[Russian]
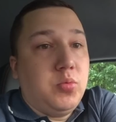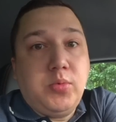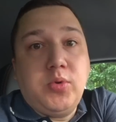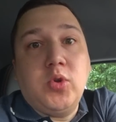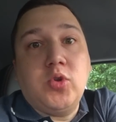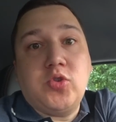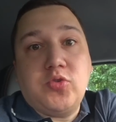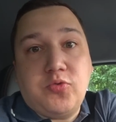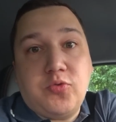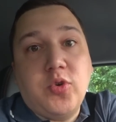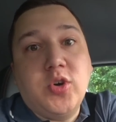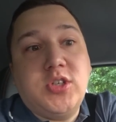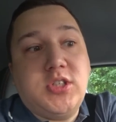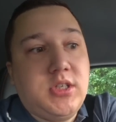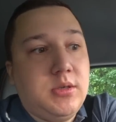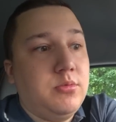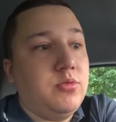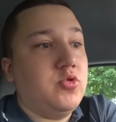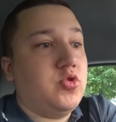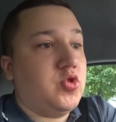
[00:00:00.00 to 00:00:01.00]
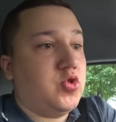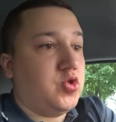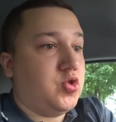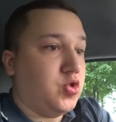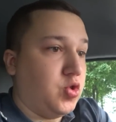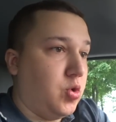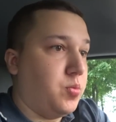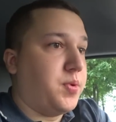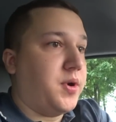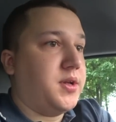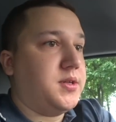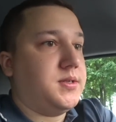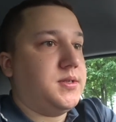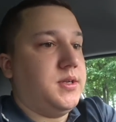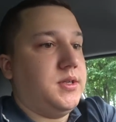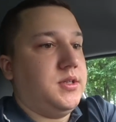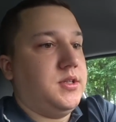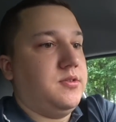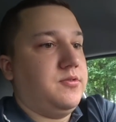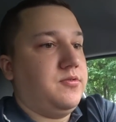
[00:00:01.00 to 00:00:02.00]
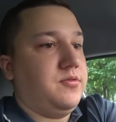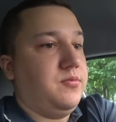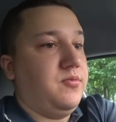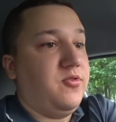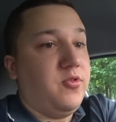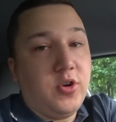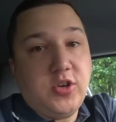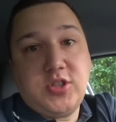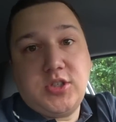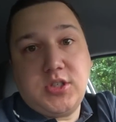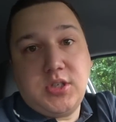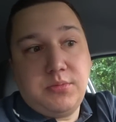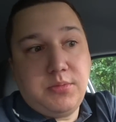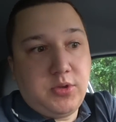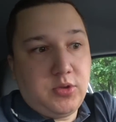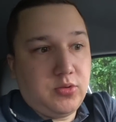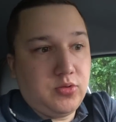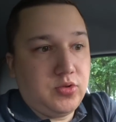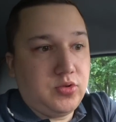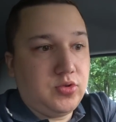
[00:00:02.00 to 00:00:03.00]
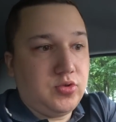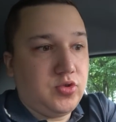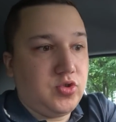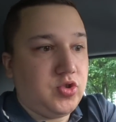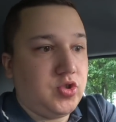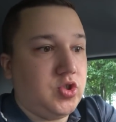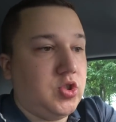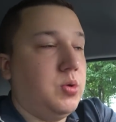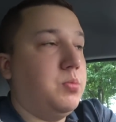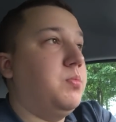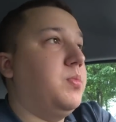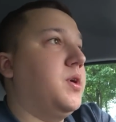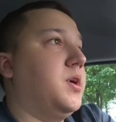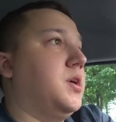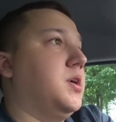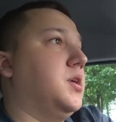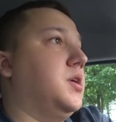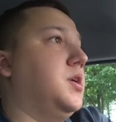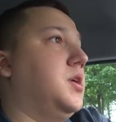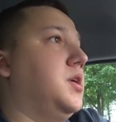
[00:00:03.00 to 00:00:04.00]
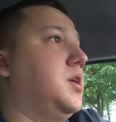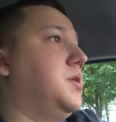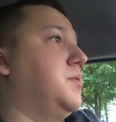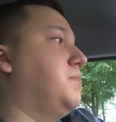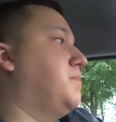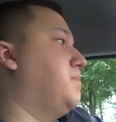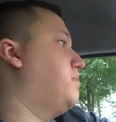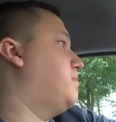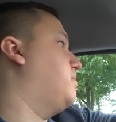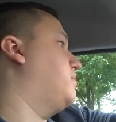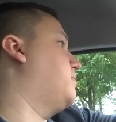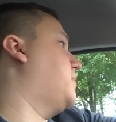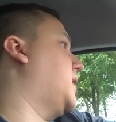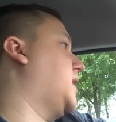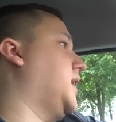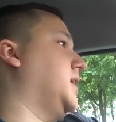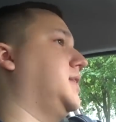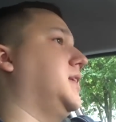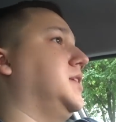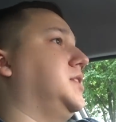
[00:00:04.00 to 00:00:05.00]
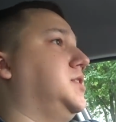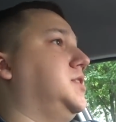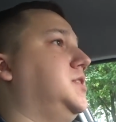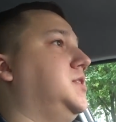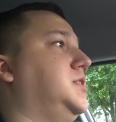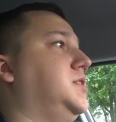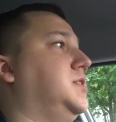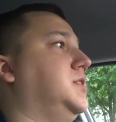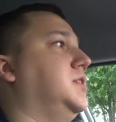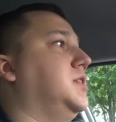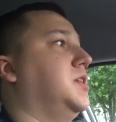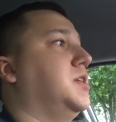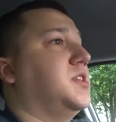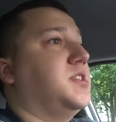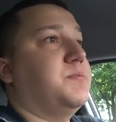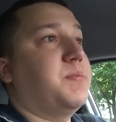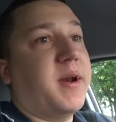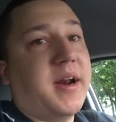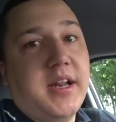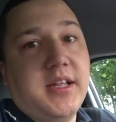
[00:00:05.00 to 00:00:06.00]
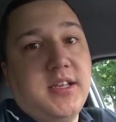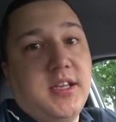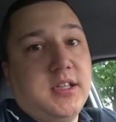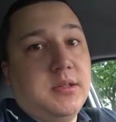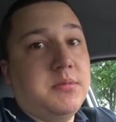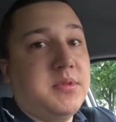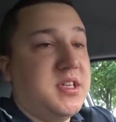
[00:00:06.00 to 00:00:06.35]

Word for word: минут 8 уж 100%. 8 минут, чтобы покатать с приоритетом